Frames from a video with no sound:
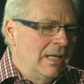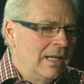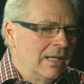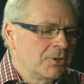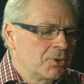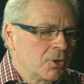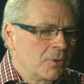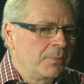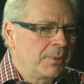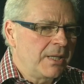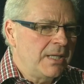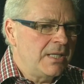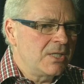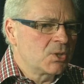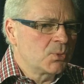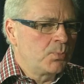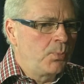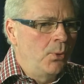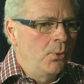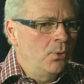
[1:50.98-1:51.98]

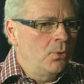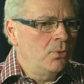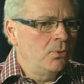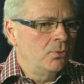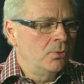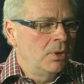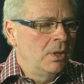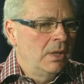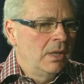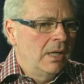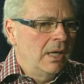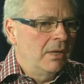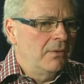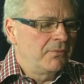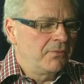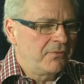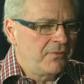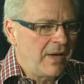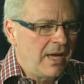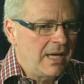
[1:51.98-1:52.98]
l'entreprise peut
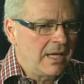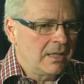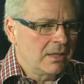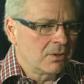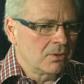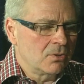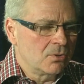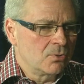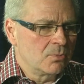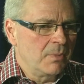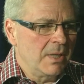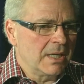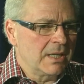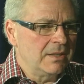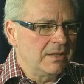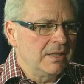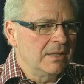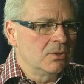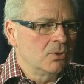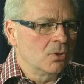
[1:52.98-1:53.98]
faire du
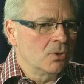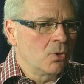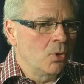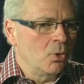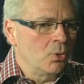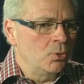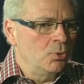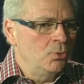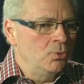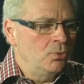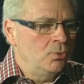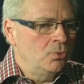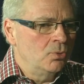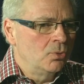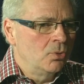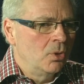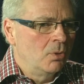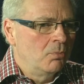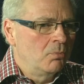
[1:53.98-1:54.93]
marketing de contenu,